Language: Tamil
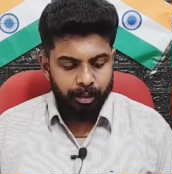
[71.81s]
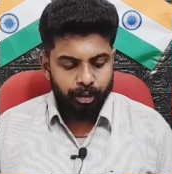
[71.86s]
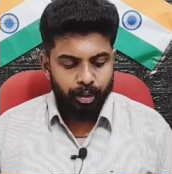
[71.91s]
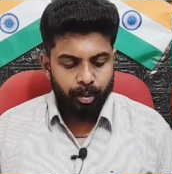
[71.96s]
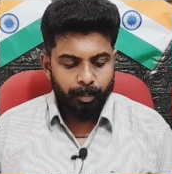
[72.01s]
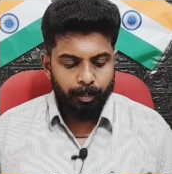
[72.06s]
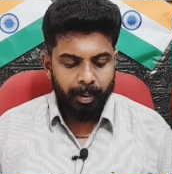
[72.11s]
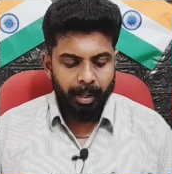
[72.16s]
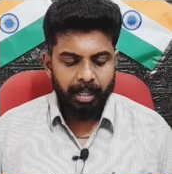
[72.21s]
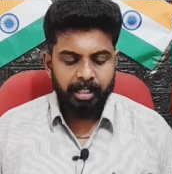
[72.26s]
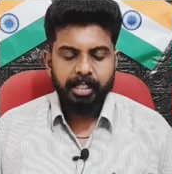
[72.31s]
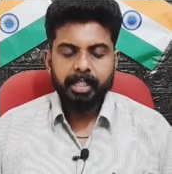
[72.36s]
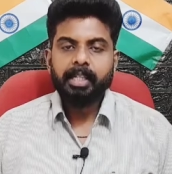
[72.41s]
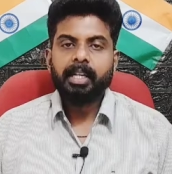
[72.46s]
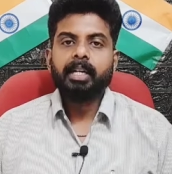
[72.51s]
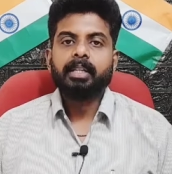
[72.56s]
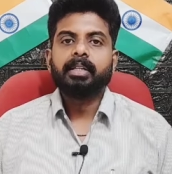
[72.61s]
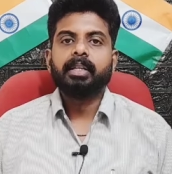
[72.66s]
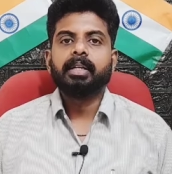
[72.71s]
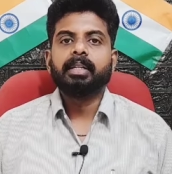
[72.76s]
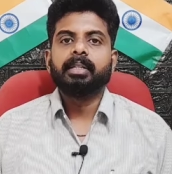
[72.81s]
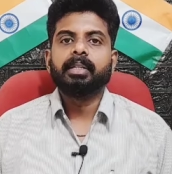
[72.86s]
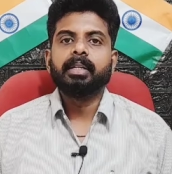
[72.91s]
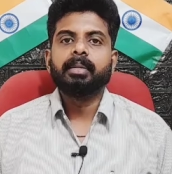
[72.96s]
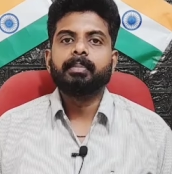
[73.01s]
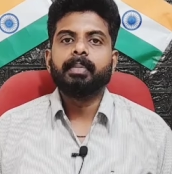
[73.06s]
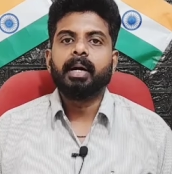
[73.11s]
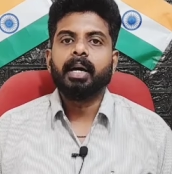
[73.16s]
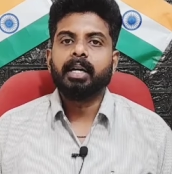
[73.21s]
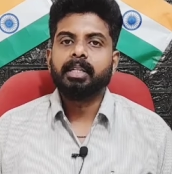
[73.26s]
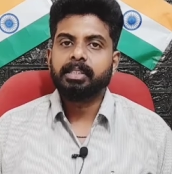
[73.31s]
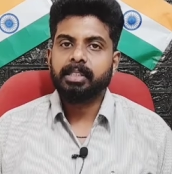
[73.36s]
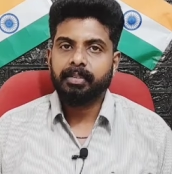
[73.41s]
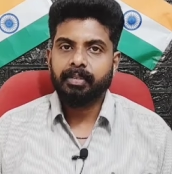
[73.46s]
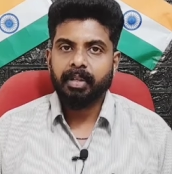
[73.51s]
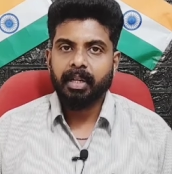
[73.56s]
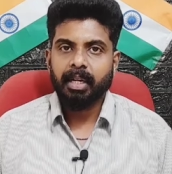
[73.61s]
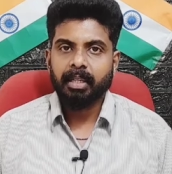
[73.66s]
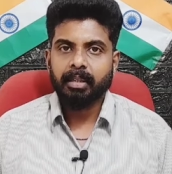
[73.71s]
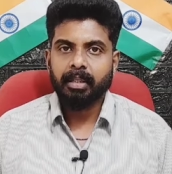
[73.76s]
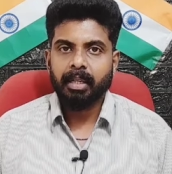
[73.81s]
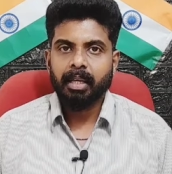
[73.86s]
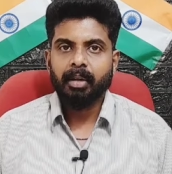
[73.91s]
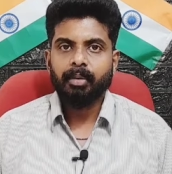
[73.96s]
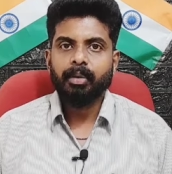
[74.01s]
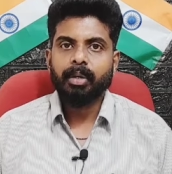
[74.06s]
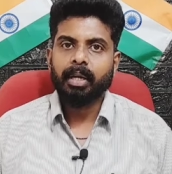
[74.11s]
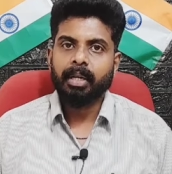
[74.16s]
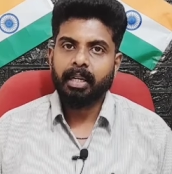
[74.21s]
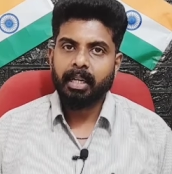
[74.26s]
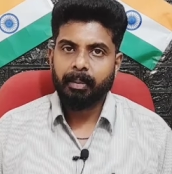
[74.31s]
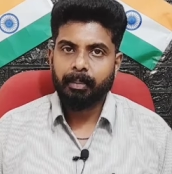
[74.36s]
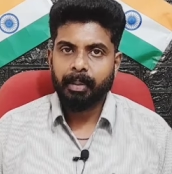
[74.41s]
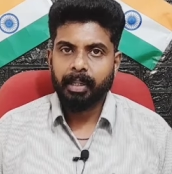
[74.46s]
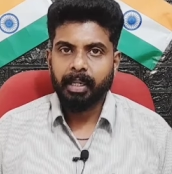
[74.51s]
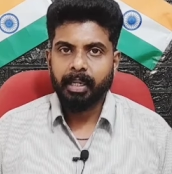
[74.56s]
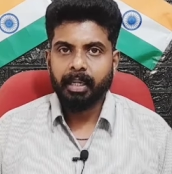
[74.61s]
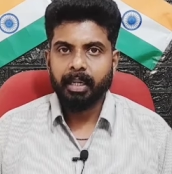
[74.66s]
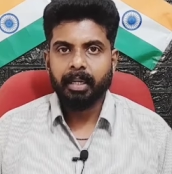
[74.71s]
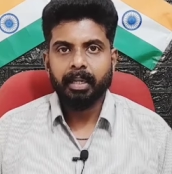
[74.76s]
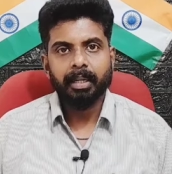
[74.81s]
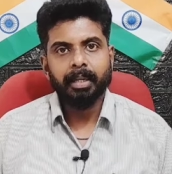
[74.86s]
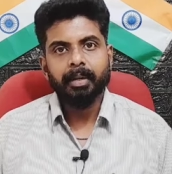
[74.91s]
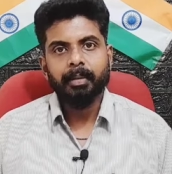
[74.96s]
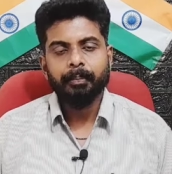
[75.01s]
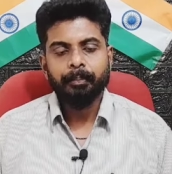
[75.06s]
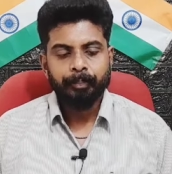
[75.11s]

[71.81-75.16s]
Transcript: ஸோ மார்ச் எட்டாம் தேதி மகா சிவராத்திரி அவர் கண்டக்ட் பண்ணியிருக்காரு